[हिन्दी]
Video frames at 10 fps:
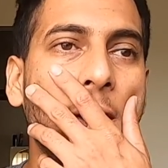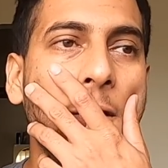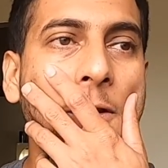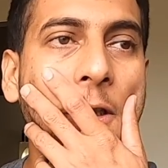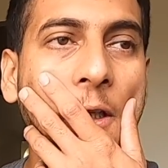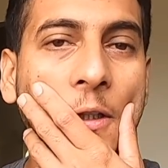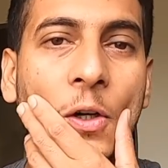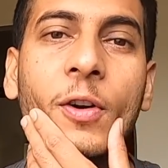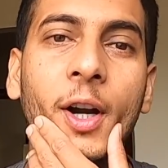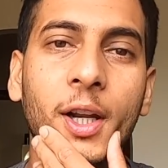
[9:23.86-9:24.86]
उसके
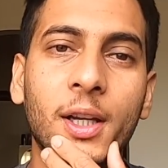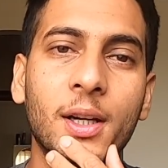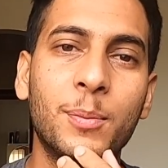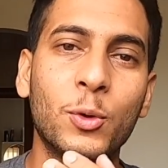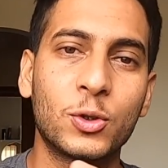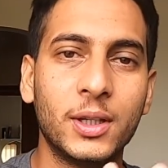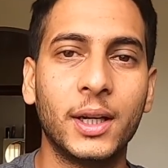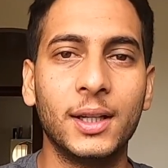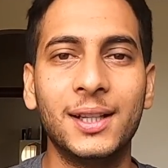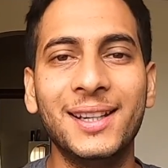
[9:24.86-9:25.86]
ध्रुव राठी की ना पोस्ट
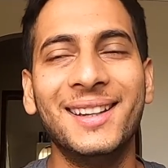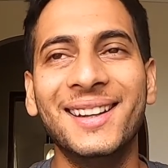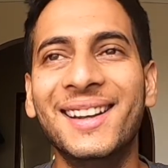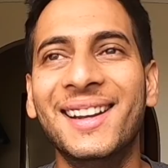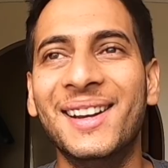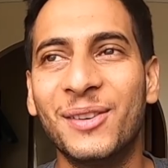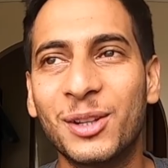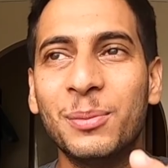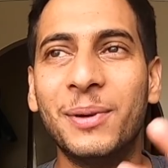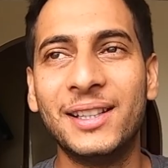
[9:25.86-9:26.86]
देखी थी वो
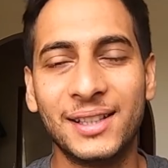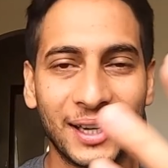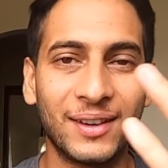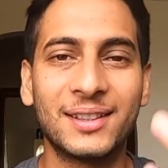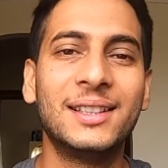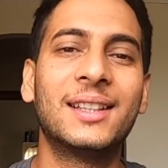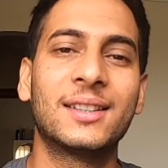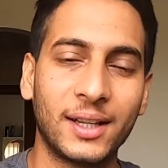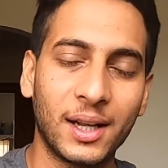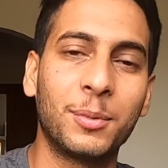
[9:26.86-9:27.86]
दुबई जाने वाला सीन था
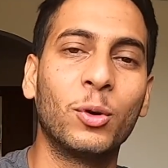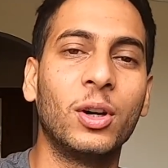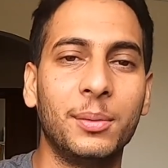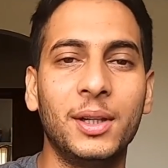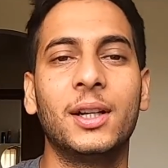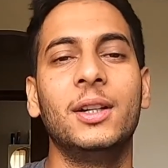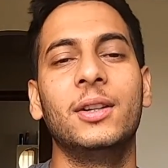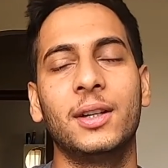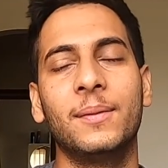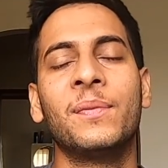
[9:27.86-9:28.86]
शायद आप लोगों ने भी देख ली
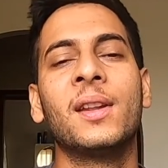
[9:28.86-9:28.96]
होगी